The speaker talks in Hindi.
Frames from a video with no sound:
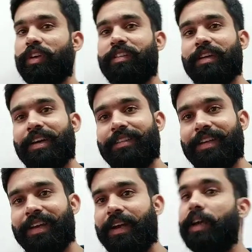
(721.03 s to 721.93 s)
तो ऐसा का ऐसा
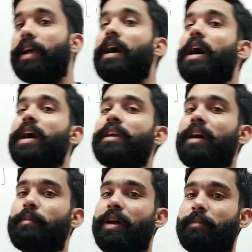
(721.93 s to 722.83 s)
रखा है आई
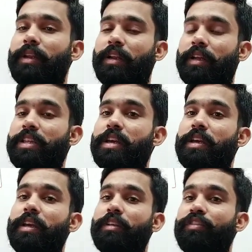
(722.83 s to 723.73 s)
का मान मैंने रख दिया
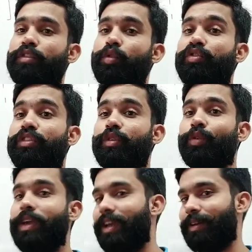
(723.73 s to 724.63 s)
एक जीरो जीरो
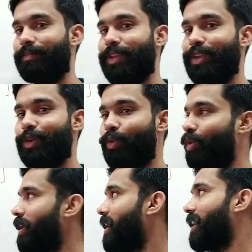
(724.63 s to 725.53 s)
एक
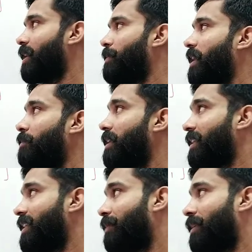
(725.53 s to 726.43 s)
और ए का मान भी रख
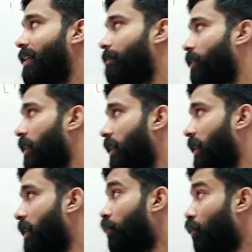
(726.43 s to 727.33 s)
दिया मैंने ठीक
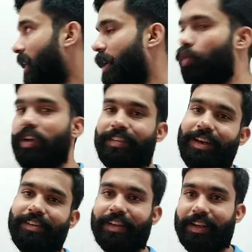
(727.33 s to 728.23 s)
है इस वाले ए को ऐसा
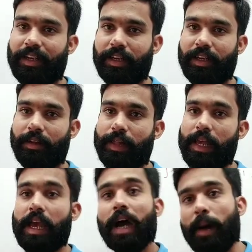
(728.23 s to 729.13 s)
का ऐसा रखना है
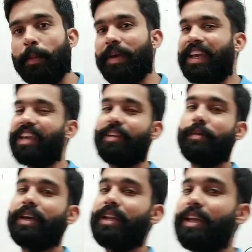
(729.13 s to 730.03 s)
अब मैं कैसे भी
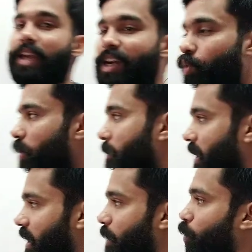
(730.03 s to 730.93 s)
करके क्या करूँगा मैंने
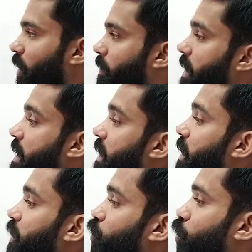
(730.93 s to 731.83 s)
क्या बोला भाई कि
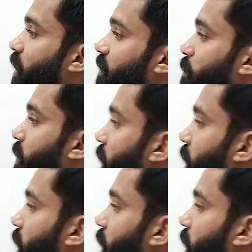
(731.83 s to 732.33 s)
इसको कैसे भी